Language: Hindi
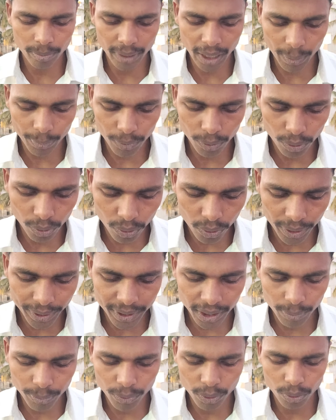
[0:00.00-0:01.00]
में आप लोगों को
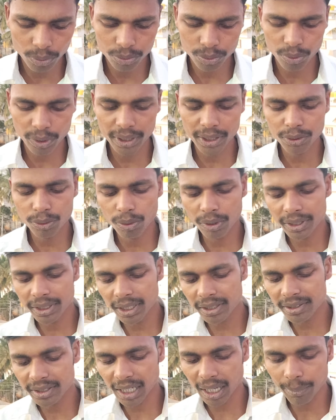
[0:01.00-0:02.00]
इंटरव्यू सूरज स्कूल
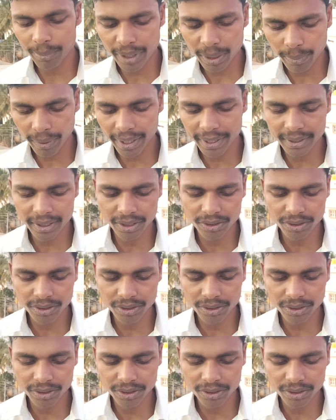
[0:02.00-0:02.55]
के जस्ट सामने भाई